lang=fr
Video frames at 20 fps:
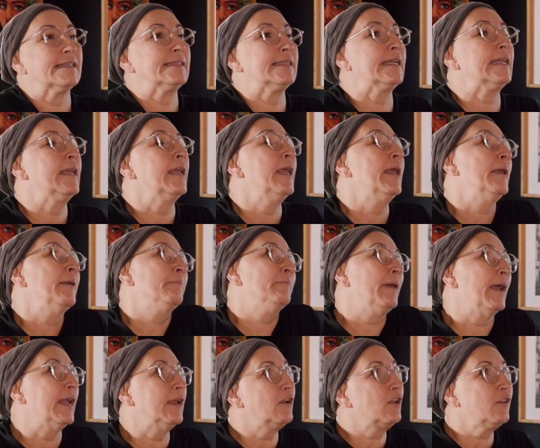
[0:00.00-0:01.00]
en disant,
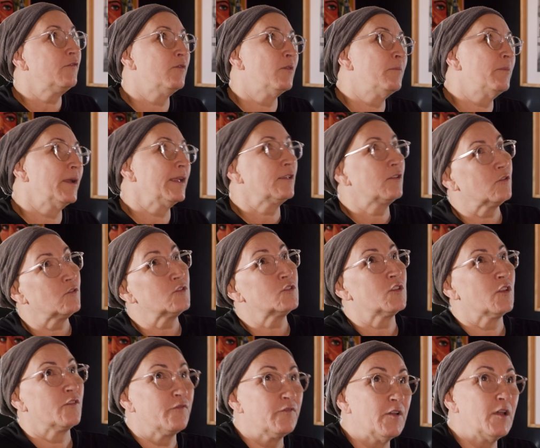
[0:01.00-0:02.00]
ben là, il faut pas être
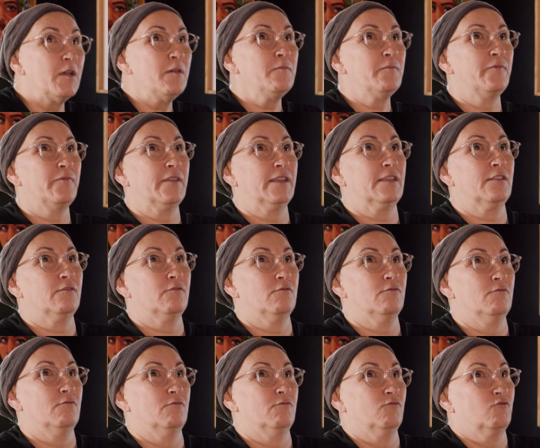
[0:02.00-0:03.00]
grossophobe, fait que
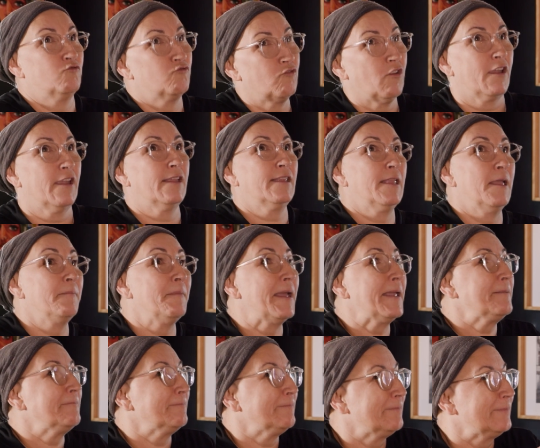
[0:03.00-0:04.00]
euh, je suis correcte
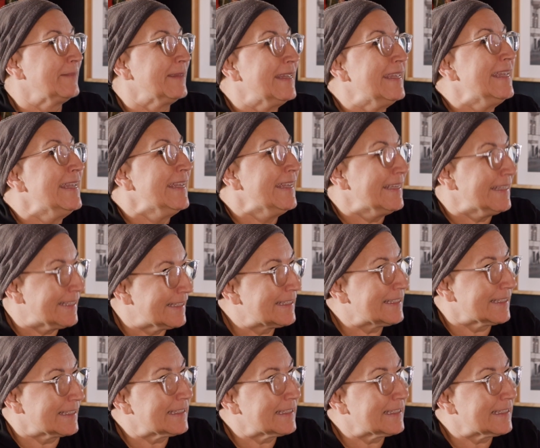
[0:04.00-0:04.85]
de